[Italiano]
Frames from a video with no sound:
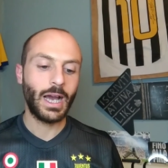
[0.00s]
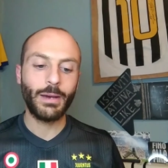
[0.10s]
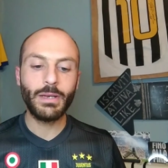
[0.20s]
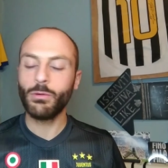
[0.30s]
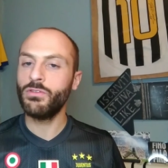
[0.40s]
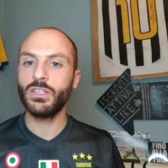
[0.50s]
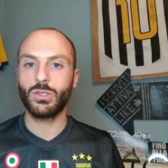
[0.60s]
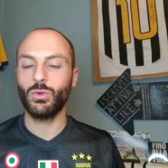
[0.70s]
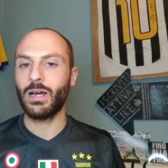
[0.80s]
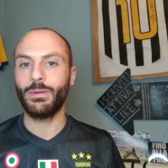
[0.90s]
Abbiamo
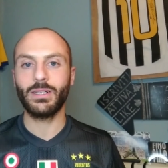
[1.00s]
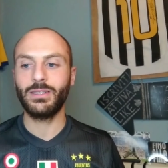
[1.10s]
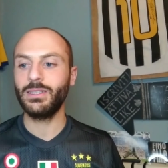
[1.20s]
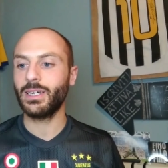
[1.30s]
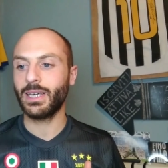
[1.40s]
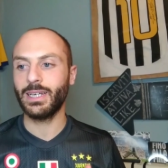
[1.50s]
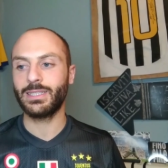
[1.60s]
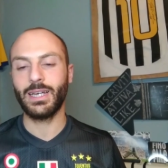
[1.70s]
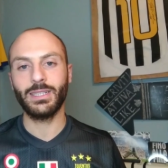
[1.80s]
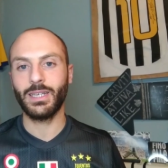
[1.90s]
visto una partita che è
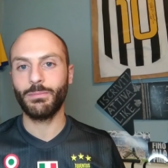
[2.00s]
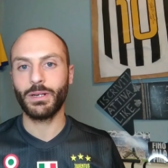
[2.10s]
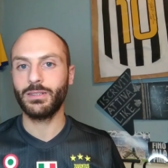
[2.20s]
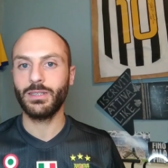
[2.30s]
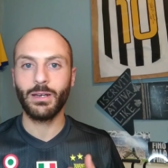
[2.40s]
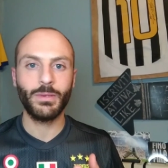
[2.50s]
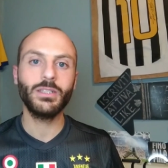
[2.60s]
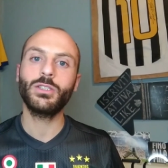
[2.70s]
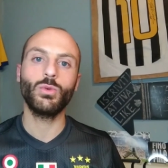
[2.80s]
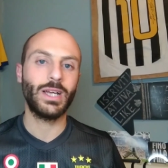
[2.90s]
stata
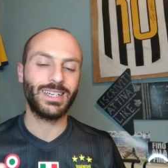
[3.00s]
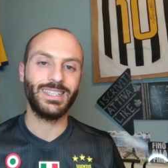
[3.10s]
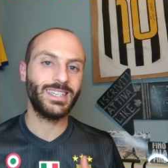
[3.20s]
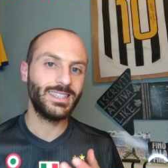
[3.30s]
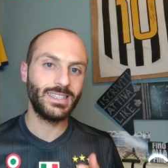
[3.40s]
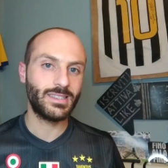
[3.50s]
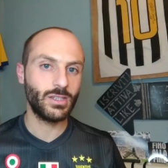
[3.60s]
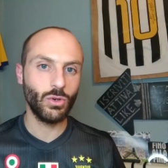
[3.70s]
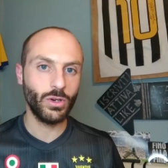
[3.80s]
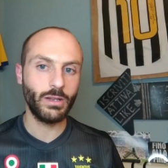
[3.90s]
praticamente una
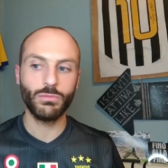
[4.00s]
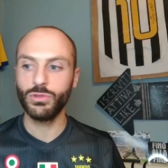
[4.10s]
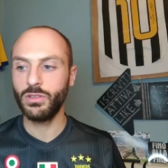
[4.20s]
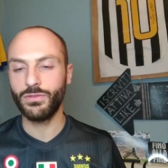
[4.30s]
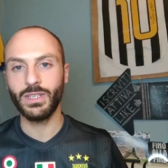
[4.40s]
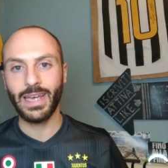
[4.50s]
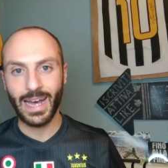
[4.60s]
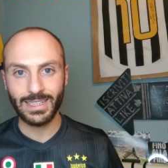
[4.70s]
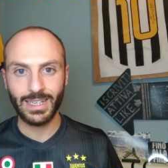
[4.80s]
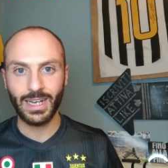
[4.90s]
riedizione
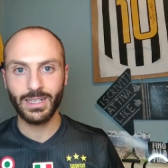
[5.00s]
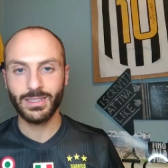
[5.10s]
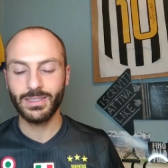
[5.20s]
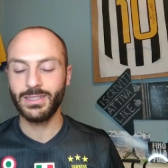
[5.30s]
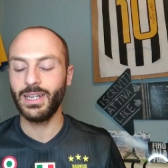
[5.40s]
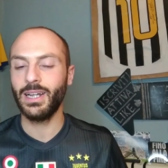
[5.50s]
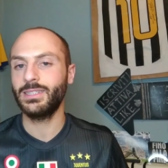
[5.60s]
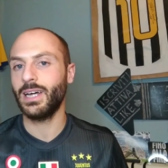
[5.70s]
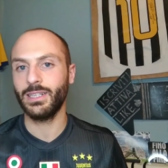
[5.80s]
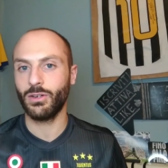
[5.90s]
modificata
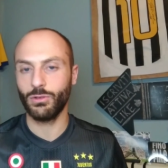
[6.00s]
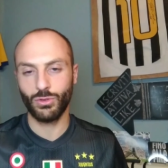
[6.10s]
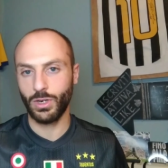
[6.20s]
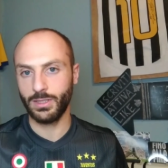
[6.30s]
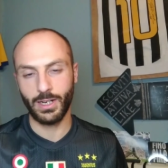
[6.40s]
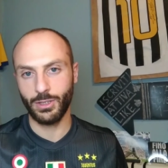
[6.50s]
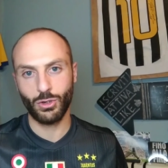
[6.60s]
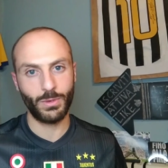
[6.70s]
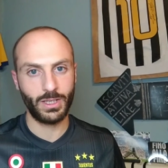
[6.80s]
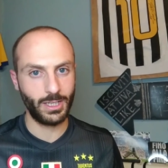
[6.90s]
dell'andata contro
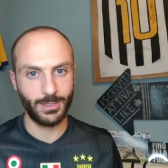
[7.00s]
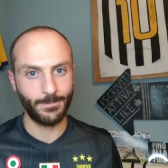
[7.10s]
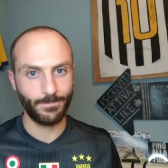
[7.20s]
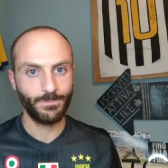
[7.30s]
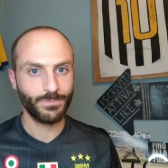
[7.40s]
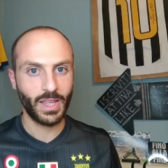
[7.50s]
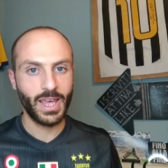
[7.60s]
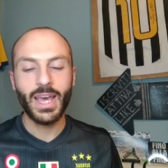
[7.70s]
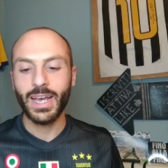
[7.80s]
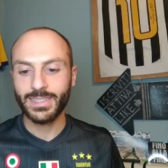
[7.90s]
l'Atletico Madrid
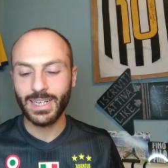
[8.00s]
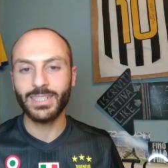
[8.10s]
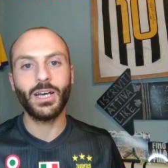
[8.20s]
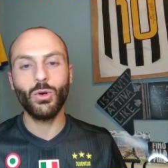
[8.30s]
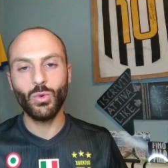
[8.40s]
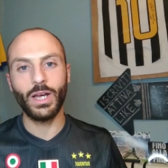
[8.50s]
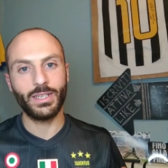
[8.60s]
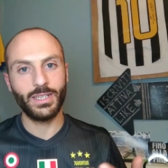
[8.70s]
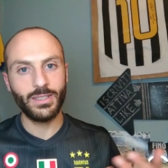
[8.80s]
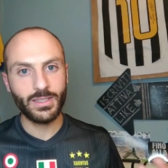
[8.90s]
è stata una
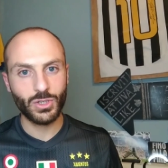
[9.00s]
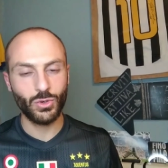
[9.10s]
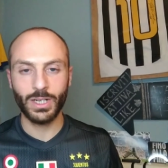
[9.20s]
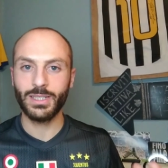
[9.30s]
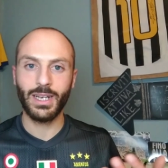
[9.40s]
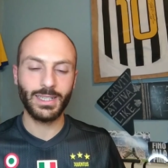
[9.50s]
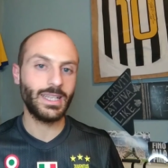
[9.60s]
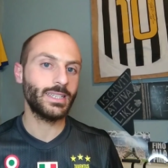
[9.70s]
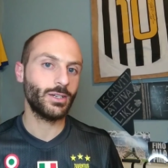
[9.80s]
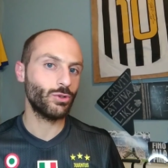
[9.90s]
riedizione
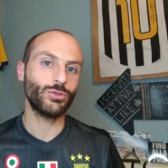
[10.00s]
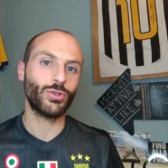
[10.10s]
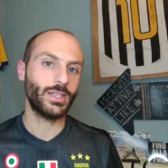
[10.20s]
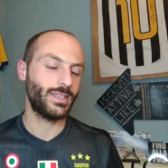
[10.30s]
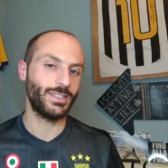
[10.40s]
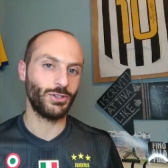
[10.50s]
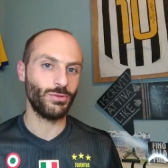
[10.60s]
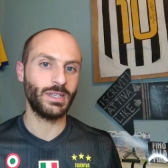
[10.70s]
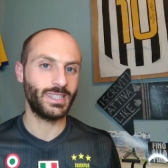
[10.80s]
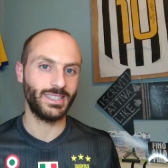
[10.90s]
dell'andata contro
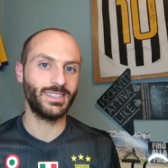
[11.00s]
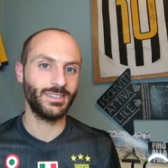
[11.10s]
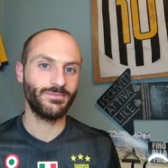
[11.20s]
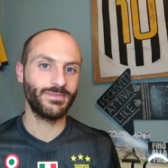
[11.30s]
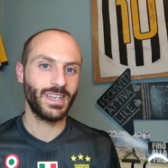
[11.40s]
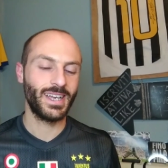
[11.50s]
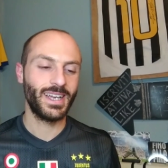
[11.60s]
l'Atletico Madrid.